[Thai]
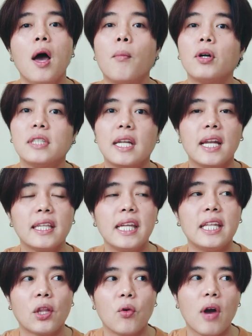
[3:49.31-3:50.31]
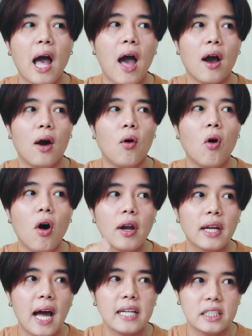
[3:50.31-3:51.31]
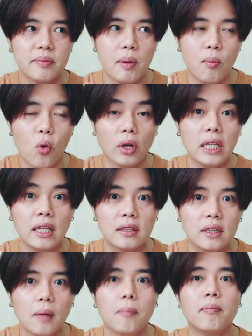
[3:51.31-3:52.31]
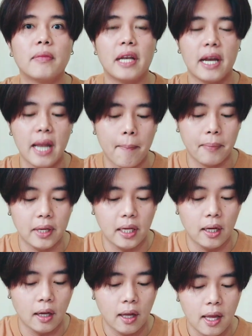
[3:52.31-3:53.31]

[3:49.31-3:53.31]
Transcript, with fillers: เพราะฉะนั้นกลิ่นตรงกลางเขาค่อนข้างจะเป็นมวลที่ตึบในระดับหนึ่ง